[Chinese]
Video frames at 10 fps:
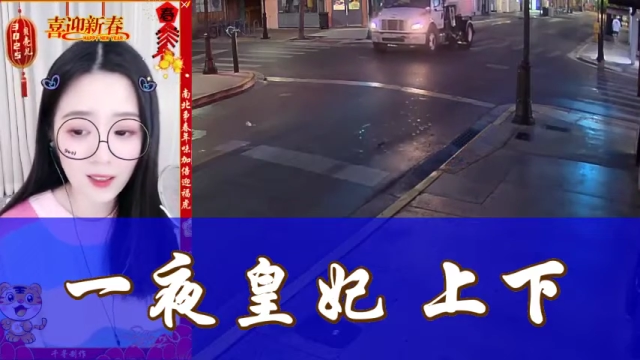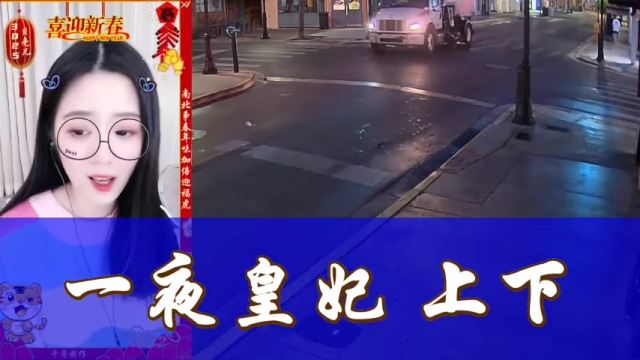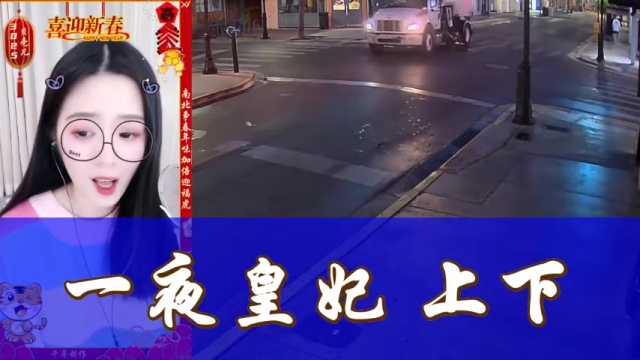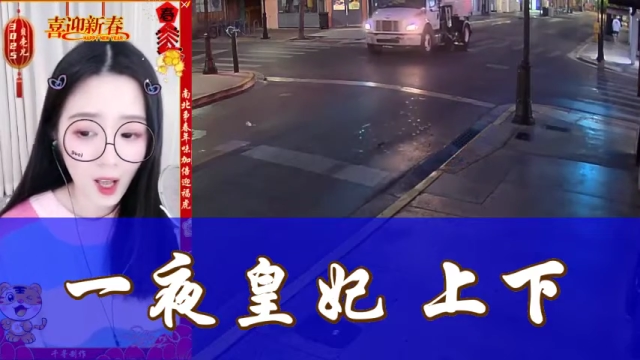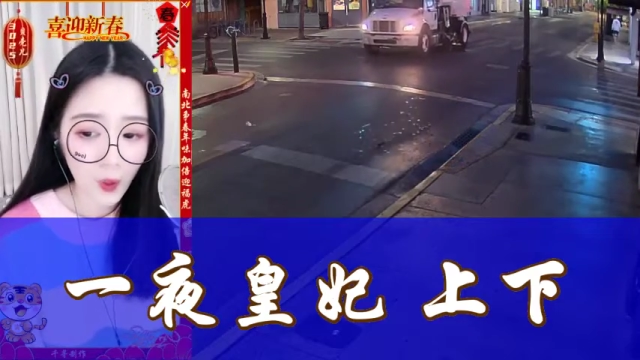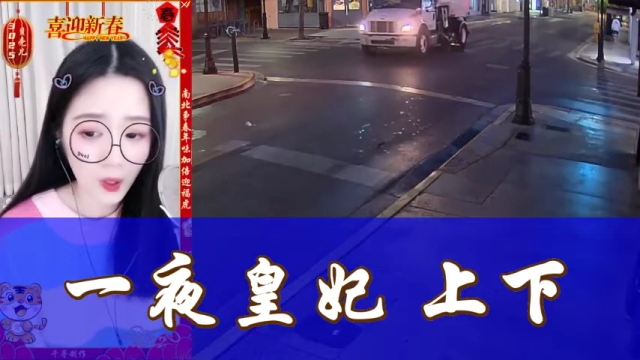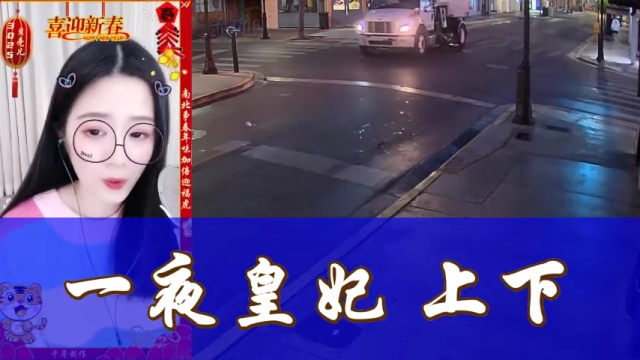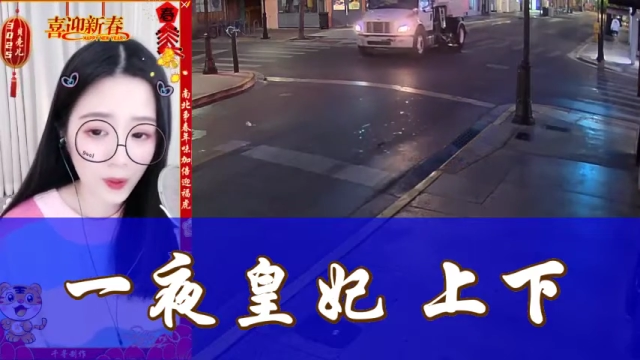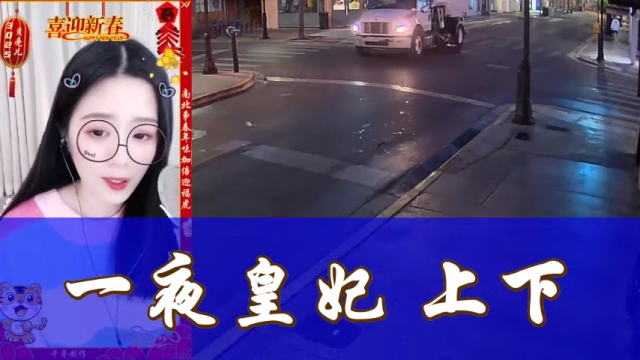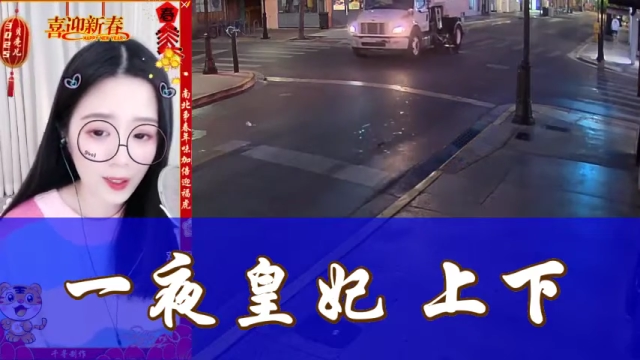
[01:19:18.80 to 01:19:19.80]
云儿泪
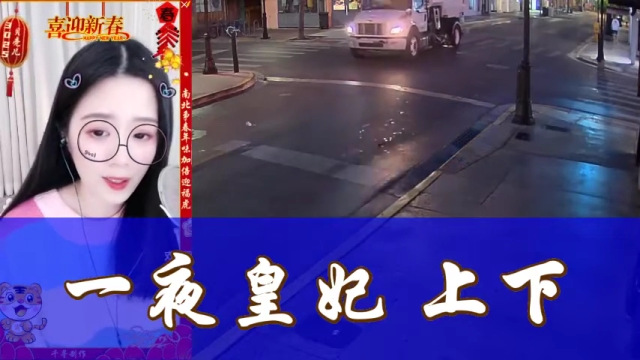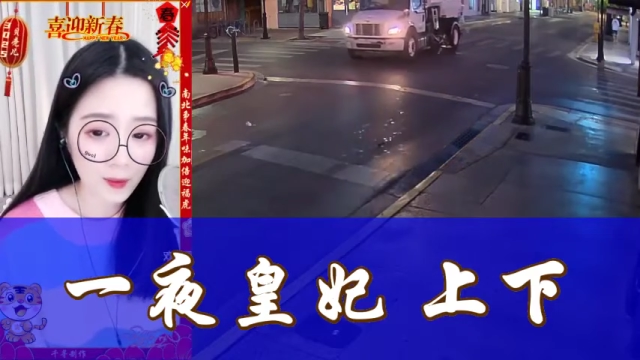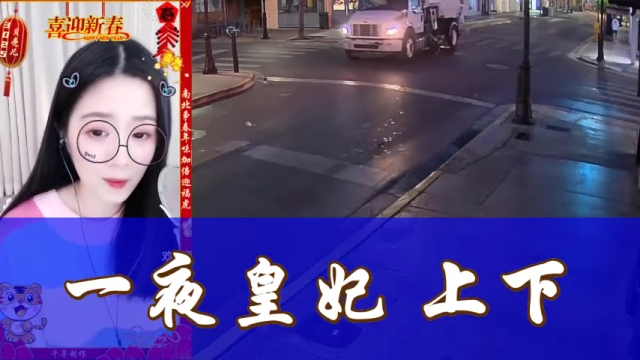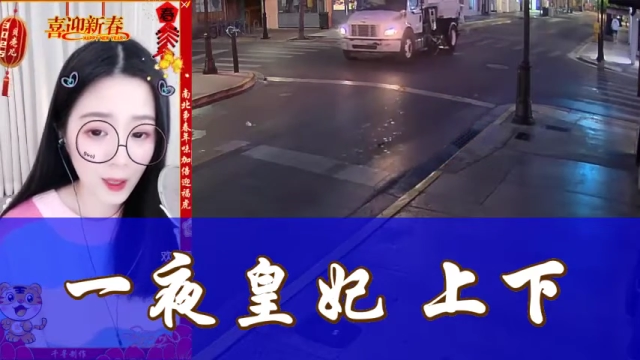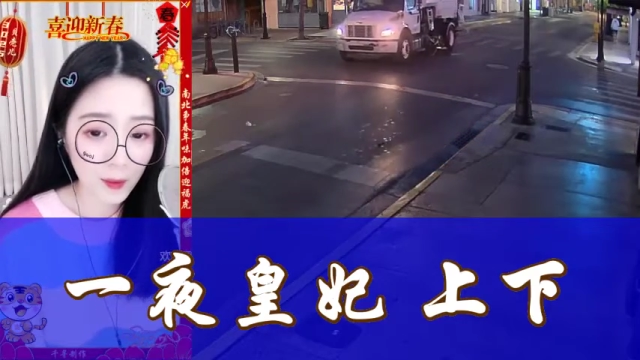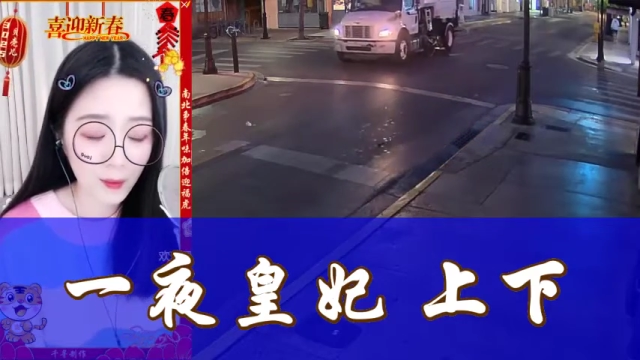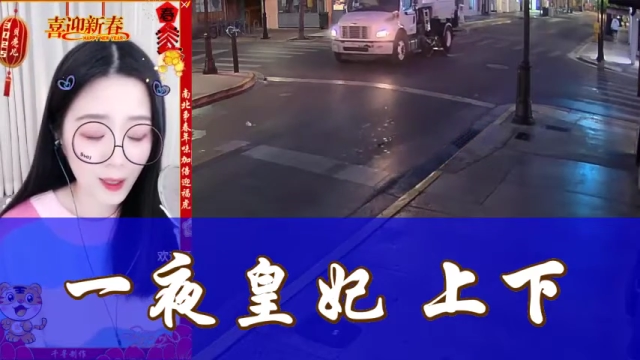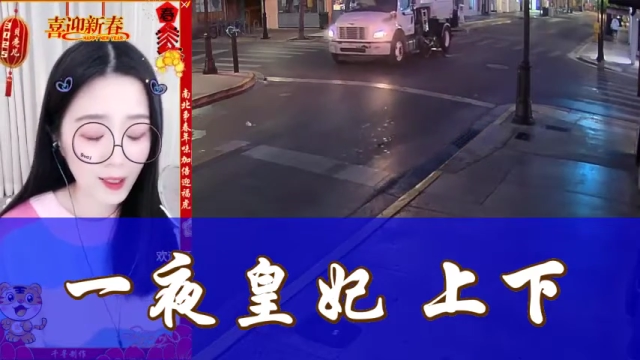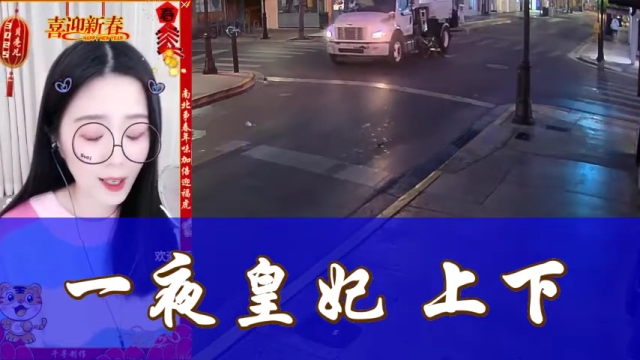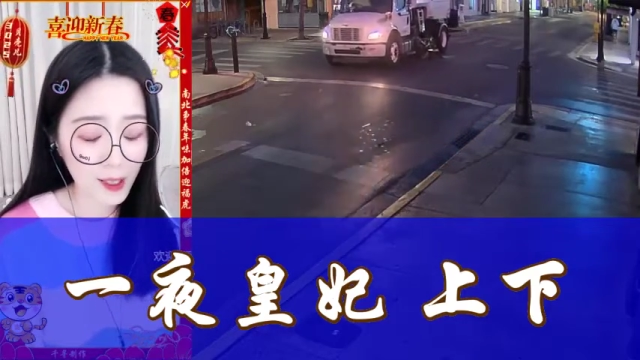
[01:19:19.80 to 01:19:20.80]
流满面，
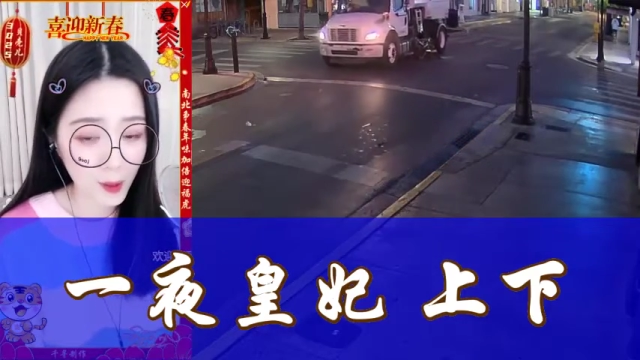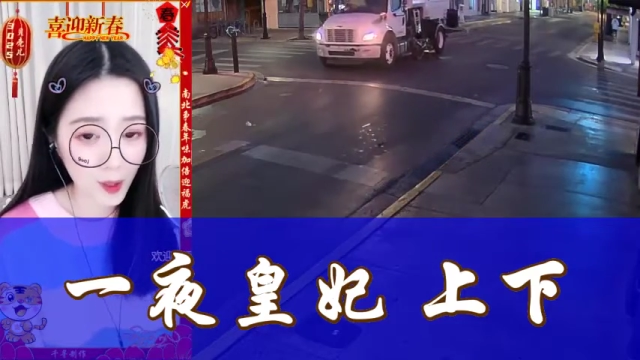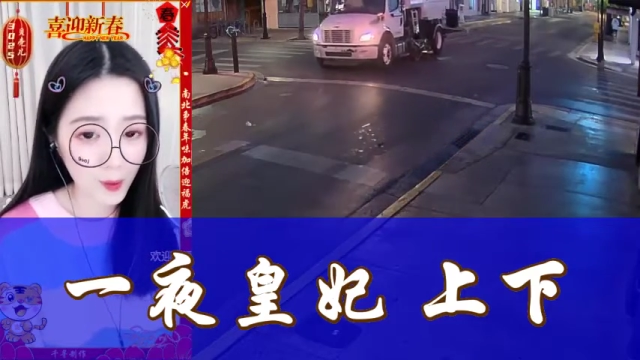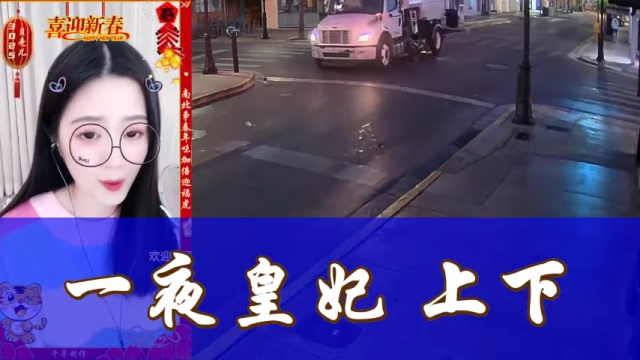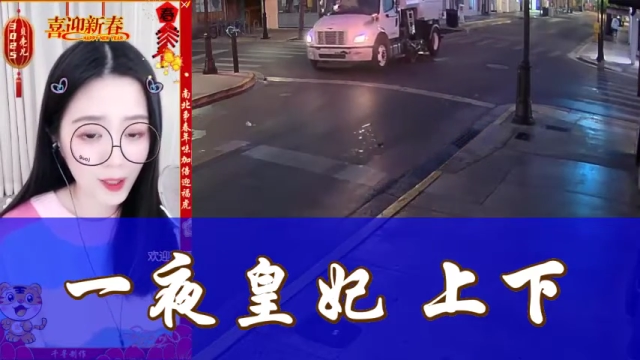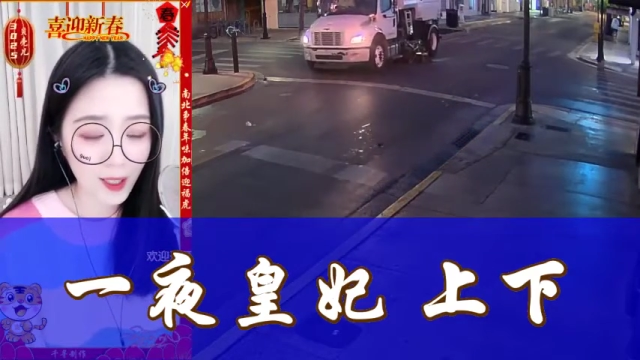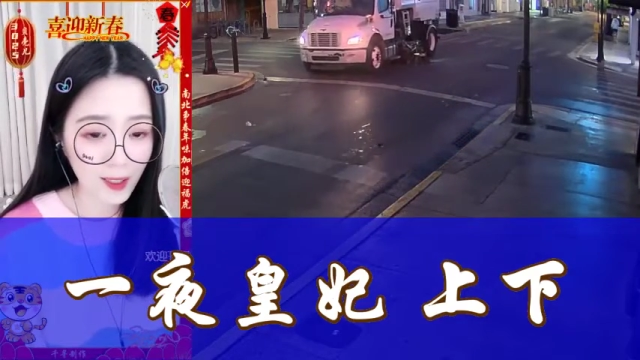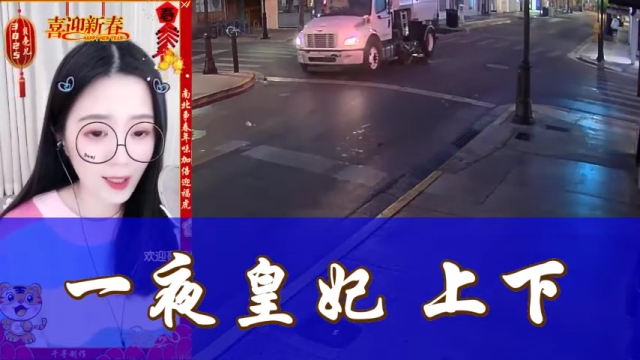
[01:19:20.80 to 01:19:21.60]
却只能闭嘴。